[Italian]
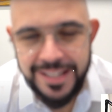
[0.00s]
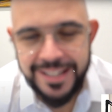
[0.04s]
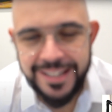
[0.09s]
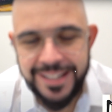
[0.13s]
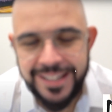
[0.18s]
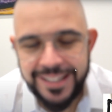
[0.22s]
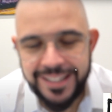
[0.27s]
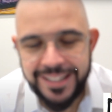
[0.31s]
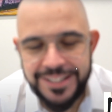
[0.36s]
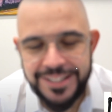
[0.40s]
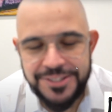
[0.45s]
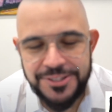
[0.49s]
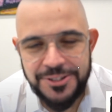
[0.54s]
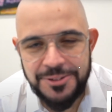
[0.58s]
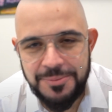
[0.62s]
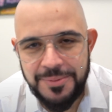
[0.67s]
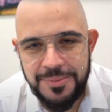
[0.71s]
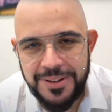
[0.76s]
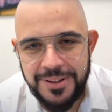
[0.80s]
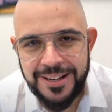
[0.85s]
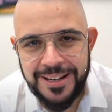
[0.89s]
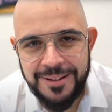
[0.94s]
Raga, grazie
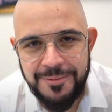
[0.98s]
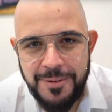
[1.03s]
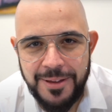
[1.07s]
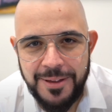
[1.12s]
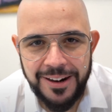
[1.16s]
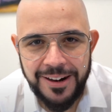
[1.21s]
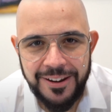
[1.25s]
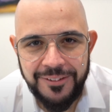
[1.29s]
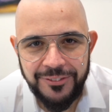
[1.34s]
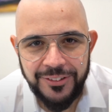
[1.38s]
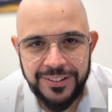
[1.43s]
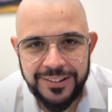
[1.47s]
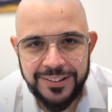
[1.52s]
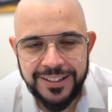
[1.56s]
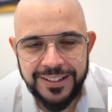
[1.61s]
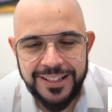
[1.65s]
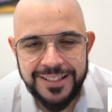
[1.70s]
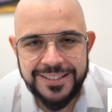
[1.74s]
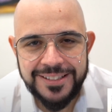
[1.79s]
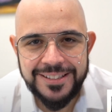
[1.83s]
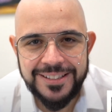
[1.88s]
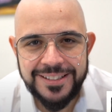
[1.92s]
mille per la
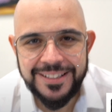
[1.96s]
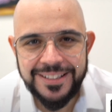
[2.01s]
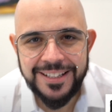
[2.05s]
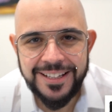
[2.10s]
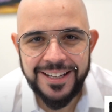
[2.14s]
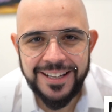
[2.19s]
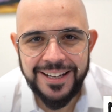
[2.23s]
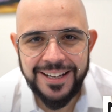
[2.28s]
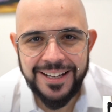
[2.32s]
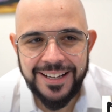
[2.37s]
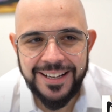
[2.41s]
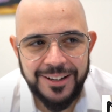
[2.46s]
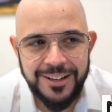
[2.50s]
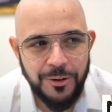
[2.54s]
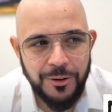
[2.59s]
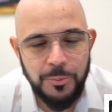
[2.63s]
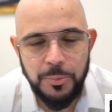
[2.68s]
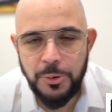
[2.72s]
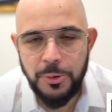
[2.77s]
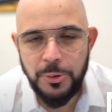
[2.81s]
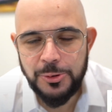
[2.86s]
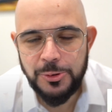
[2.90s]
fantastica
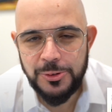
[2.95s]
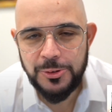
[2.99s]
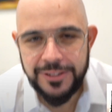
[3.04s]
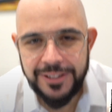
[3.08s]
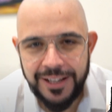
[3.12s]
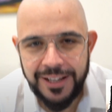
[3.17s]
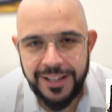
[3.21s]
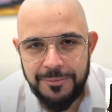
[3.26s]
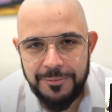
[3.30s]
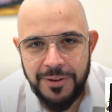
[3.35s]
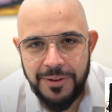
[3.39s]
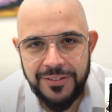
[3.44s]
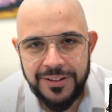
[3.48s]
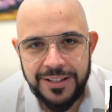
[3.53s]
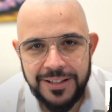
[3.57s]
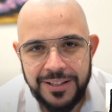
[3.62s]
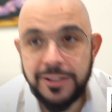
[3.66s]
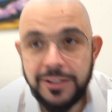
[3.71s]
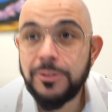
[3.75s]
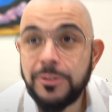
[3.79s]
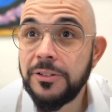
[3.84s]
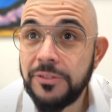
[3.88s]
opportunità che mi avete
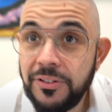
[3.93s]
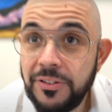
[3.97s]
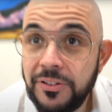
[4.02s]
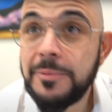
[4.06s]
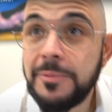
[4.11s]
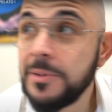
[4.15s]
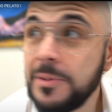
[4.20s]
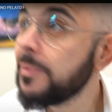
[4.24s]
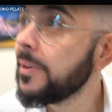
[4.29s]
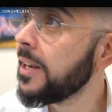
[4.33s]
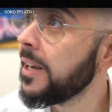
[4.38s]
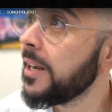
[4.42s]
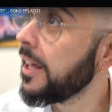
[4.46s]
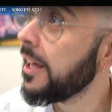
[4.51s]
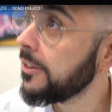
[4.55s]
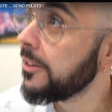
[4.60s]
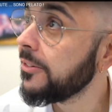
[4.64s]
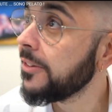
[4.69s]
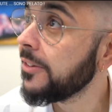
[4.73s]
dato di farmi pelato,